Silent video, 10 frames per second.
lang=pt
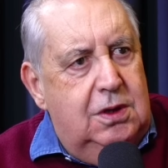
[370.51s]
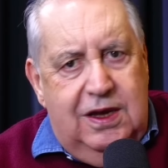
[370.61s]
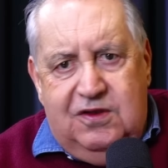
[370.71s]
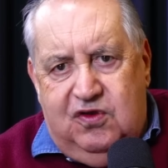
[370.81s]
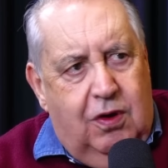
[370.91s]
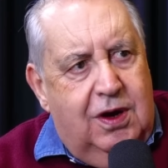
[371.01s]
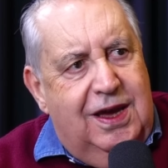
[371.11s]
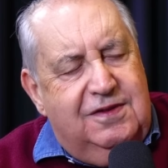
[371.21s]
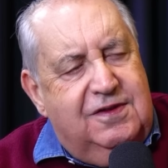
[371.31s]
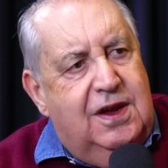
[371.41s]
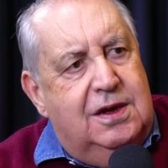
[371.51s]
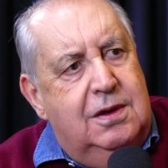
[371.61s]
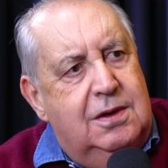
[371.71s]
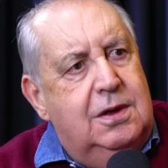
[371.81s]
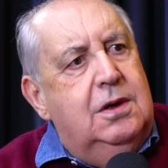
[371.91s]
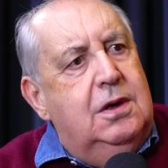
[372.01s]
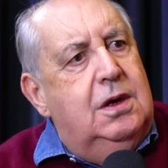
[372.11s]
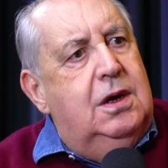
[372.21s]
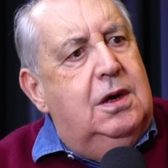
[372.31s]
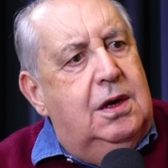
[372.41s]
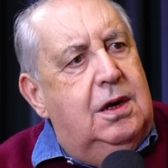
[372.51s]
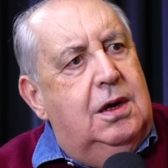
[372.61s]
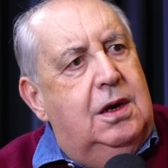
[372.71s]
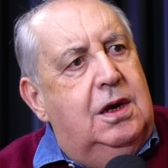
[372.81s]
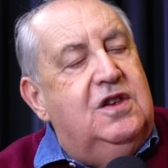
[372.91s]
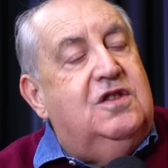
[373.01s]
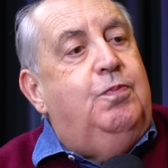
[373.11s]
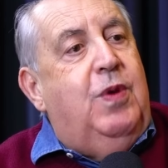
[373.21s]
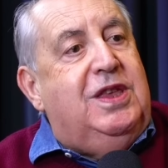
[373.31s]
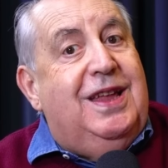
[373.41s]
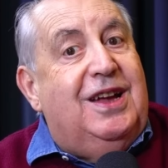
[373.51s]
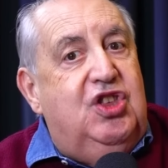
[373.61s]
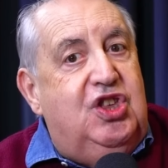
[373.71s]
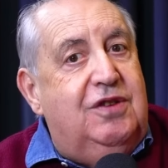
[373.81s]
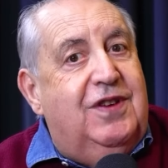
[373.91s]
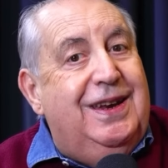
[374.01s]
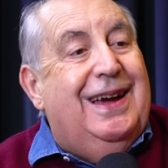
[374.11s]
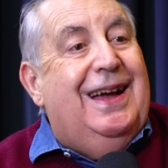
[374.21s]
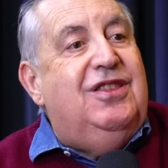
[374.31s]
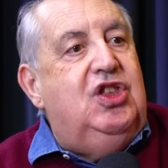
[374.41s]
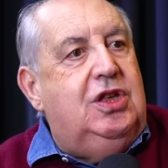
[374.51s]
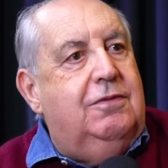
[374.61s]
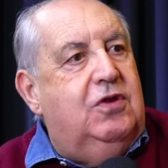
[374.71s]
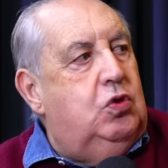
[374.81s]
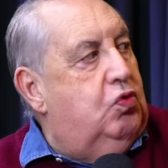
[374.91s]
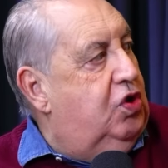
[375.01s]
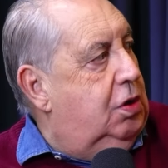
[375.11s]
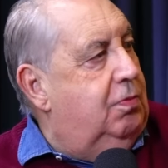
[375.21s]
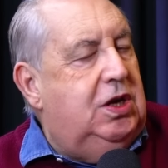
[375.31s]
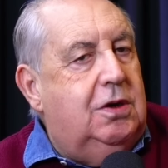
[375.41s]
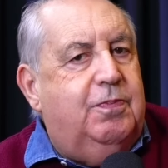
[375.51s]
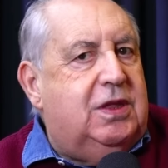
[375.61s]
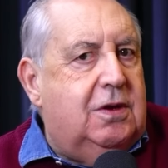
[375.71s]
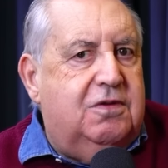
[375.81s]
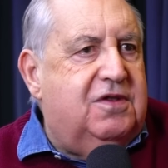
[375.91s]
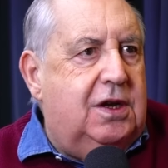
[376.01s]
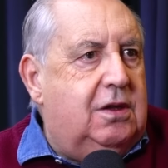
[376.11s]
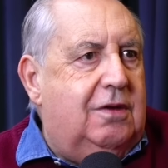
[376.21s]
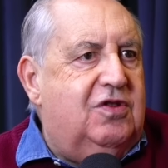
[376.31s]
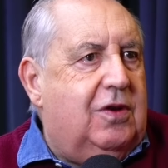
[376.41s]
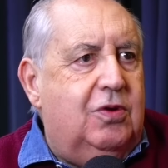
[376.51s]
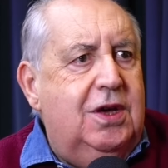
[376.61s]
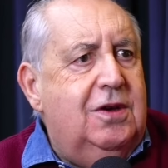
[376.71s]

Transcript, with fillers: É só essa é, é expectativa negativa de o um time ir para a terceira divisão.